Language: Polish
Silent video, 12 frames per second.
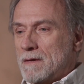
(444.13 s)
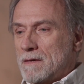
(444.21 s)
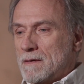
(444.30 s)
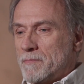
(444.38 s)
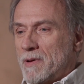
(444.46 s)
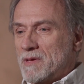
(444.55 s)

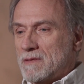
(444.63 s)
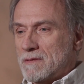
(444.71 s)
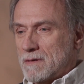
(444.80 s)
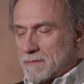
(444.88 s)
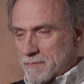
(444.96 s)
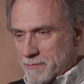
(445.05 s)
Y,
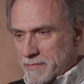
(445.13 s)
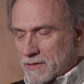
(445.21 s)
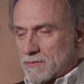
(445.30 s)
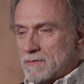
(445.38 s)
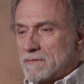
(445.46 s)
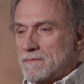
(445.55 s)
pamiętam
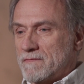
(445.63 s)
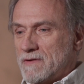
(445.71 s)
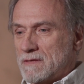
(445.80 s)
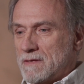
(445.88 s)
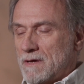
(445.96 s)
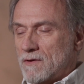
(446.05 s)
panią
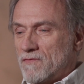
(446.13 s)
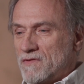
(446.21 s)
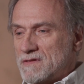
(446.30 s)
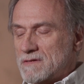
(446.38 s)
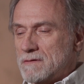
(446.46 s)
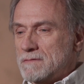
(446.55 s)
Wandę
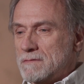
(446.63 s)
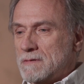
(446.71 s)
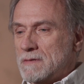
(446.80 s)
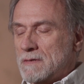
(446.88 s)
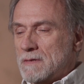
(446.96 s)
Jakowicką